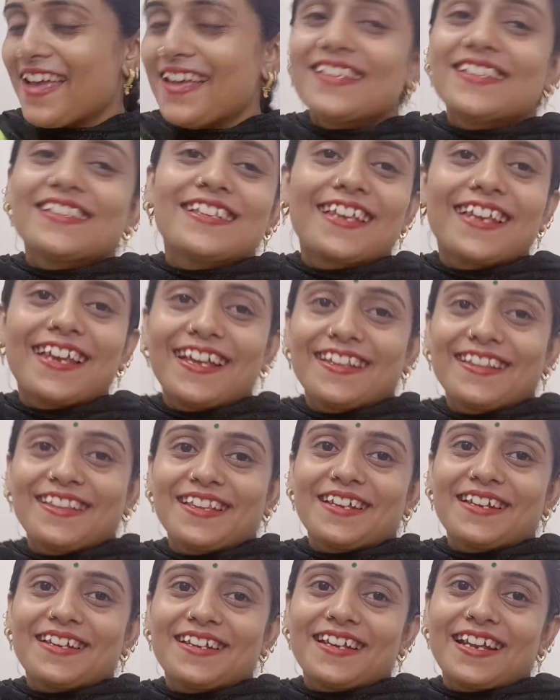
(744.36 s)
इसके
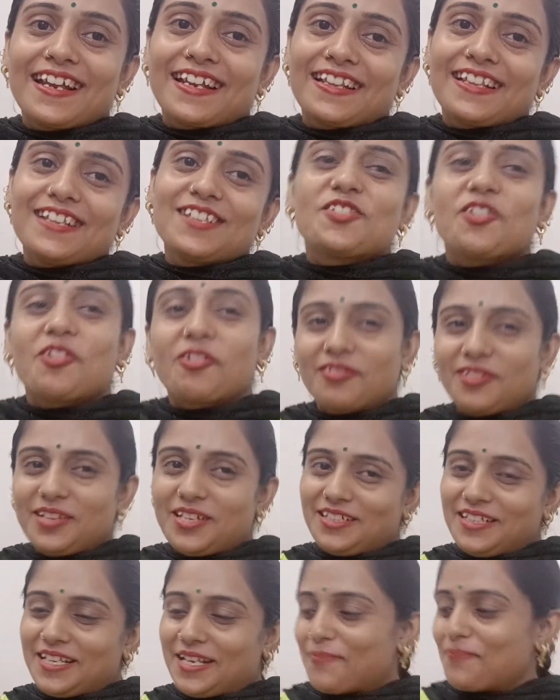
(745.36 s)
अंदर क्या कहते हैं
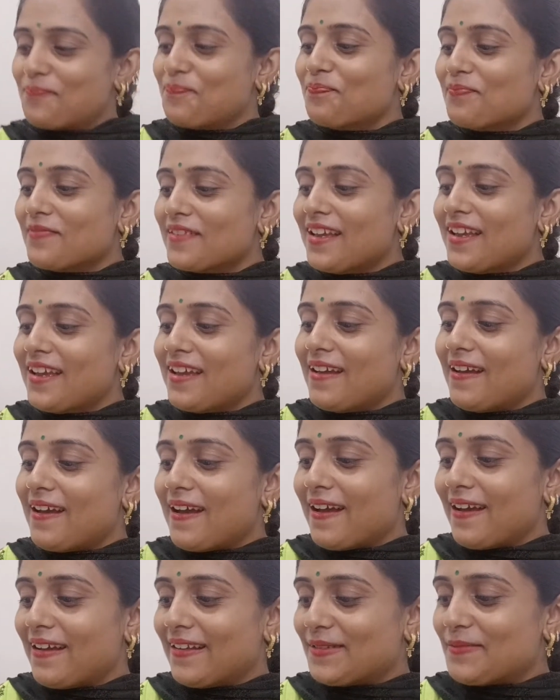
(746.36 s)
चॉकलेट है
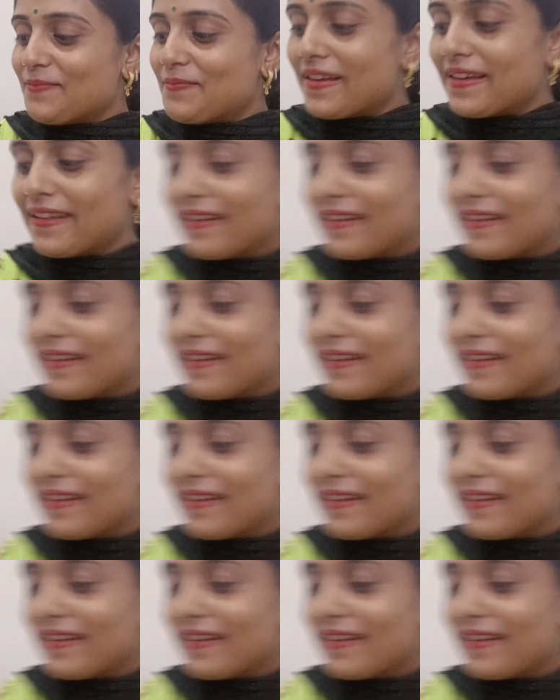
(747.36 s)
आज मैं